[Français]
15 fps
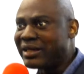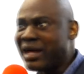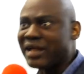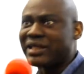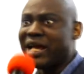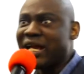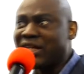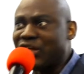
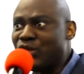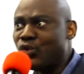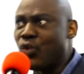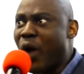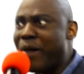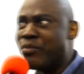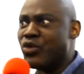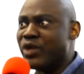quelqu'un qui
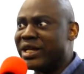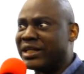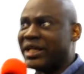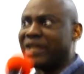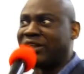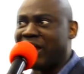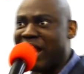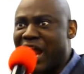doit mourir,
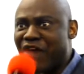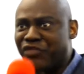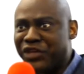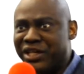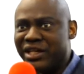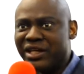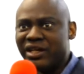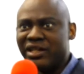quitter la
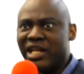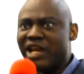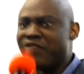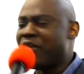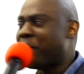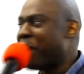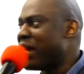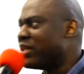vie, ne
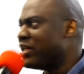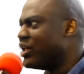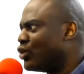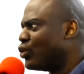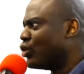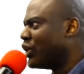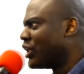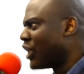devait pas dire
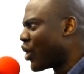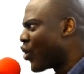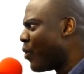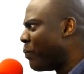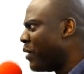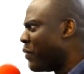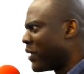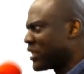tout est
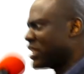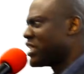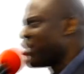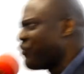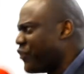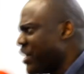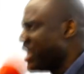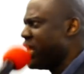accompli parce que c'est
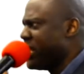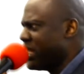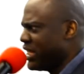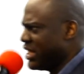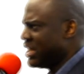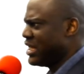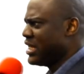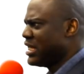fini.
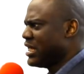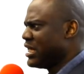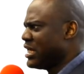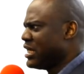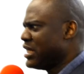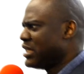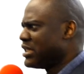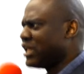
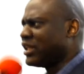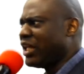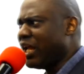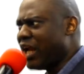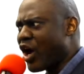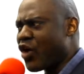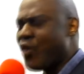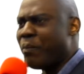C'était
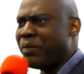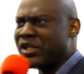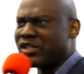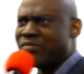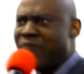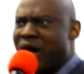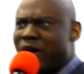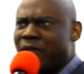
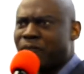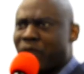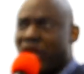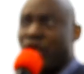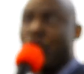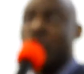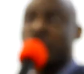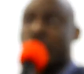l'accomplissement. Et
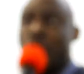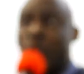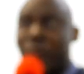lorsque nous